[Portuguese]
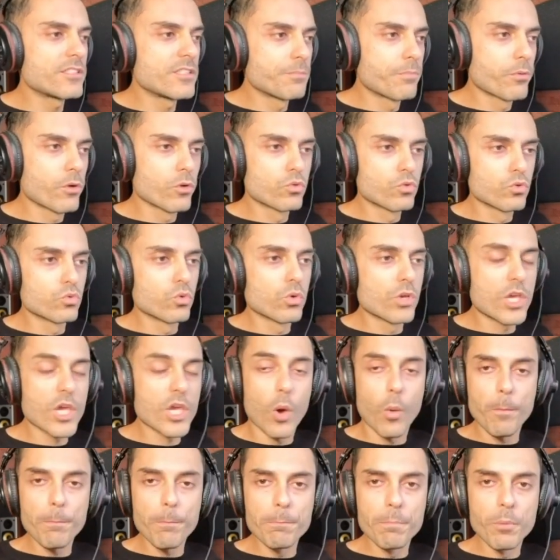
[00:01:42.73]
produto que é
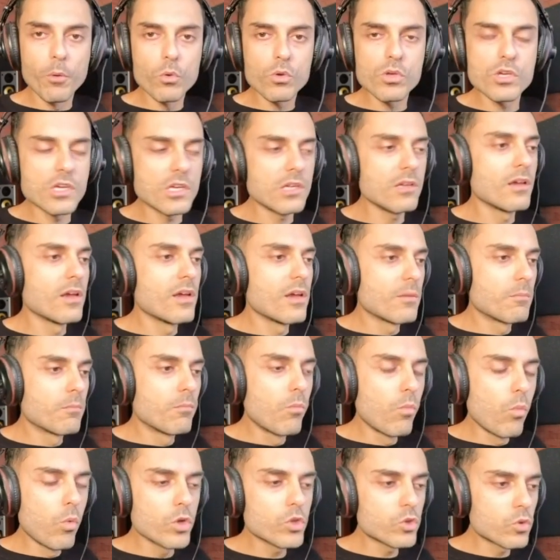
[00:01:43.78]
um plugin
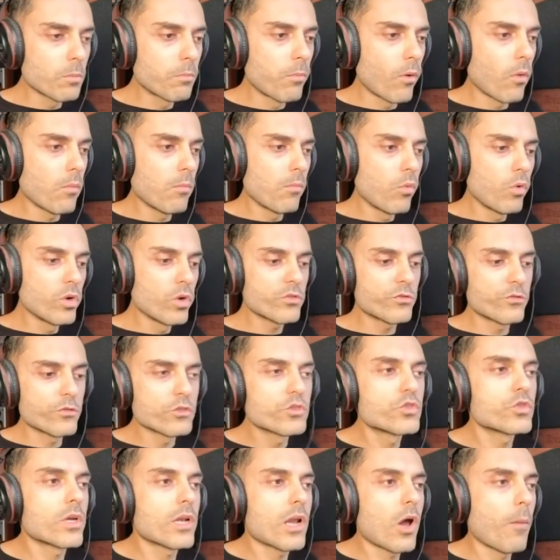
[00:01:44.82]
muito bom, muito
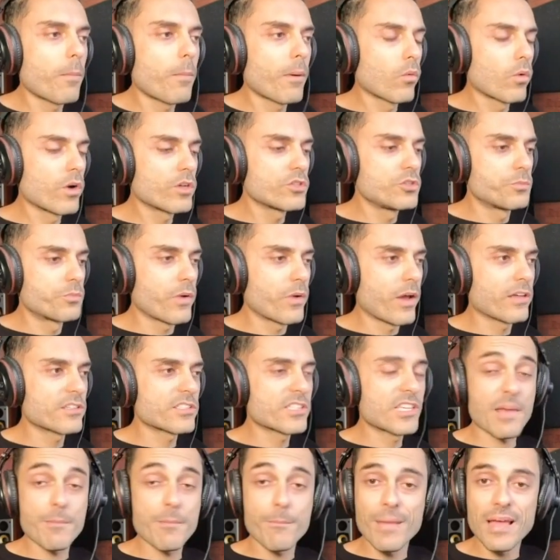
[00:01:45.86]
funcional para WordPress,
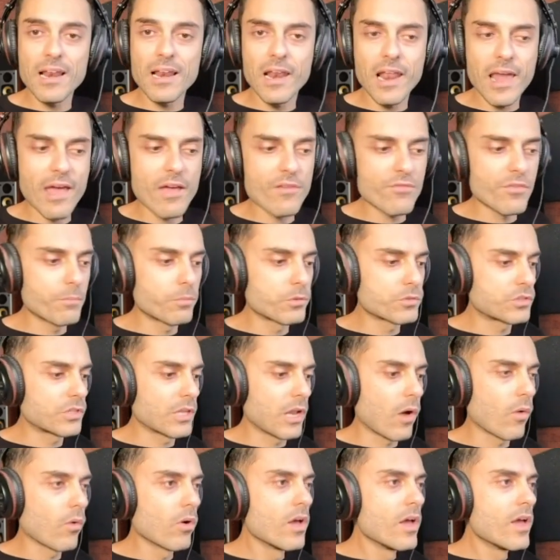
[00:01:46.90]
que é bem leve por
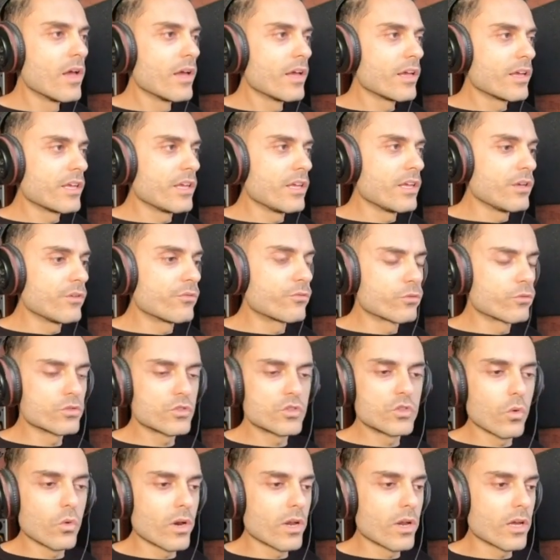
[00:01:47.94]
sinal e
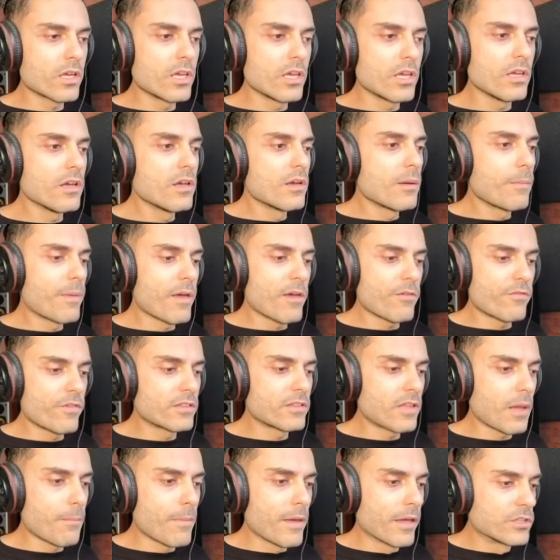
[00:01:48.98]
funciona aqui
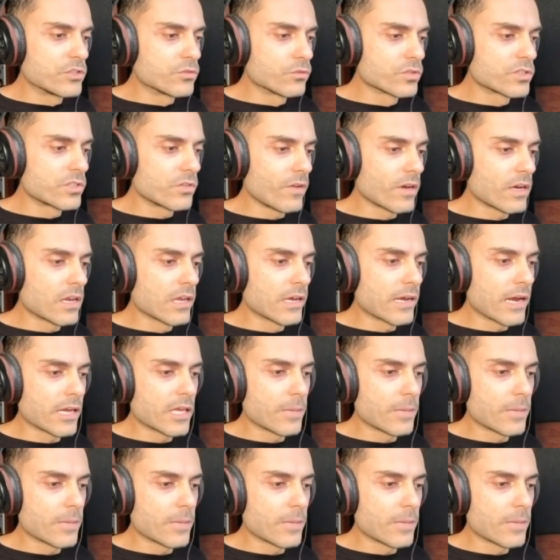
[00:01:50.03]
perfeitamente. Você vai clicar aqui